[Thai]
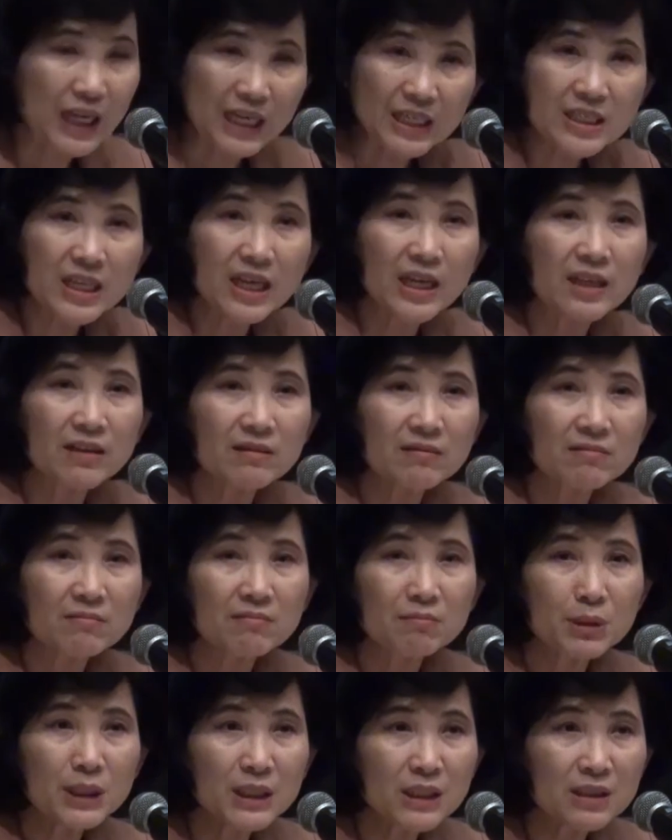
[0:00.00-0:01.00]
ชัดเจน
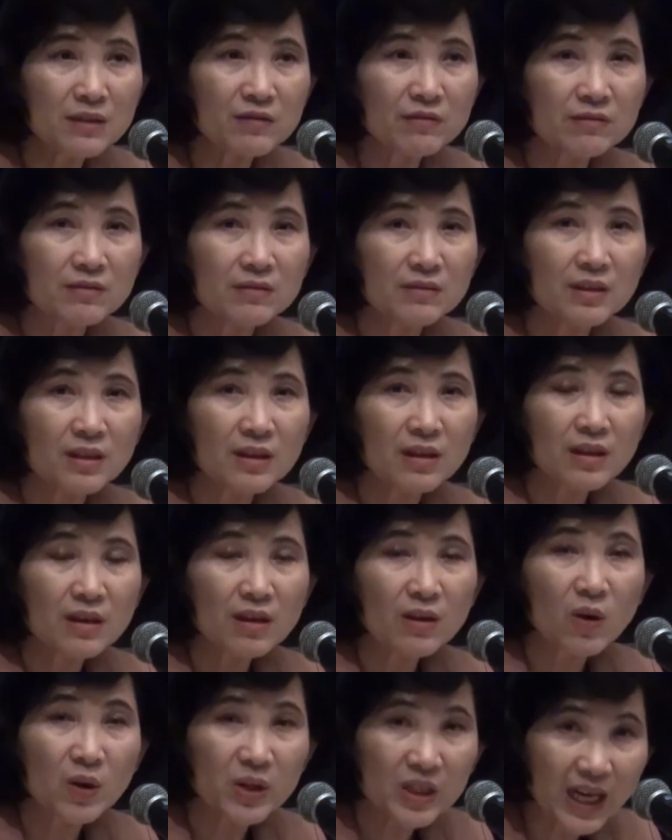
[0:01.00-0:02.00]
พึ่ง
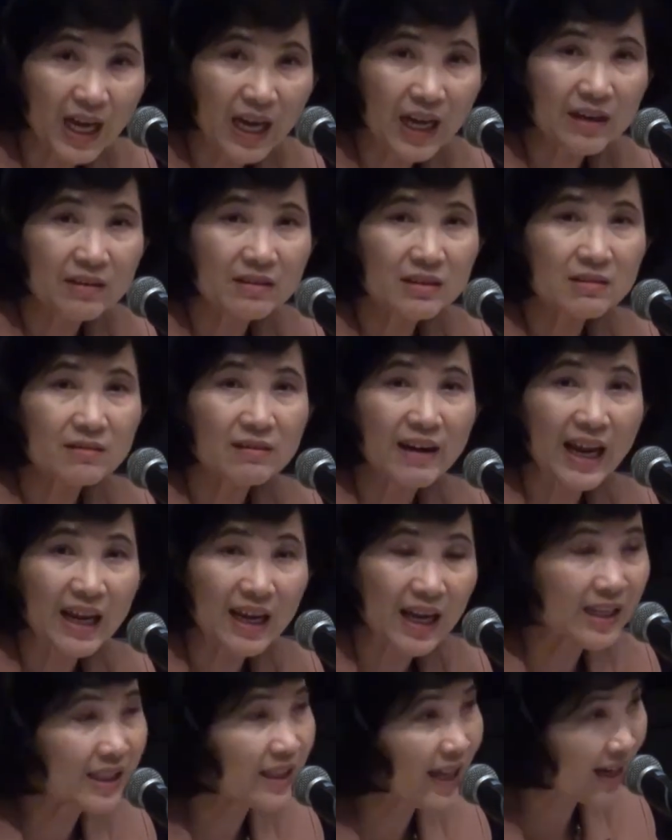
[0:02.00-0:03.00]
คนงานแร
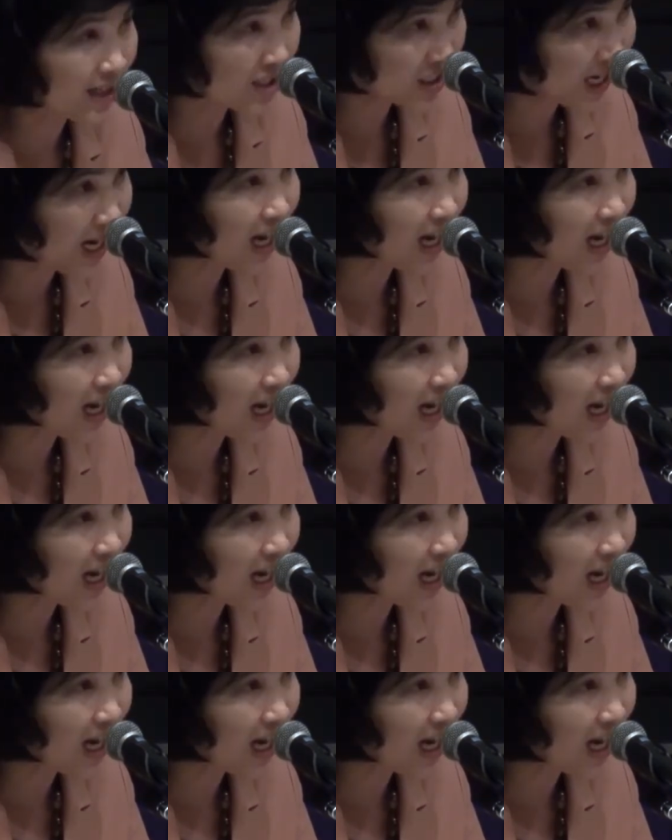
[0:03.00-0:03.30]
งงานต่าง